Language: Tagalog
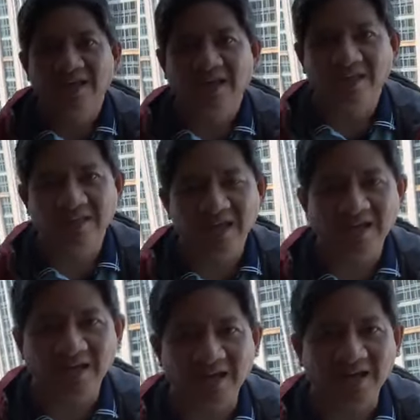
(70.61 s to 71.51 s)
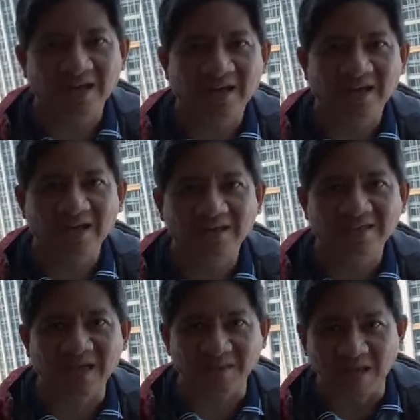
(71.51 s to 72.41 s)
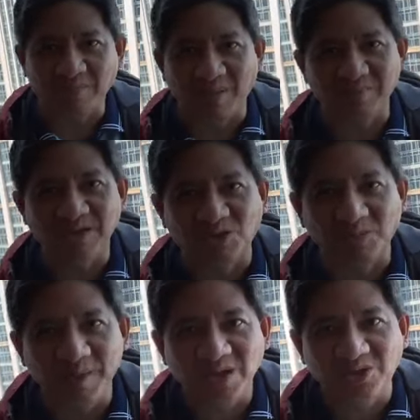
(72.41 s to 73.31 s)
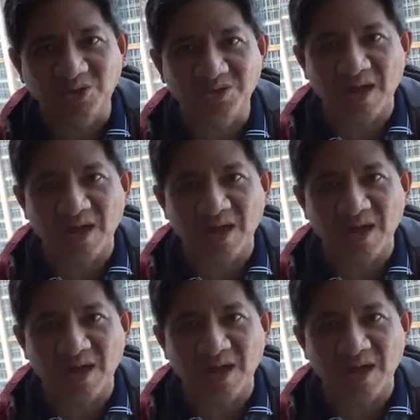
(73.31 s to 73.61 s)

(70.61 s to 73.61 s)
And then, uh, ah, nagpa-picture-picture.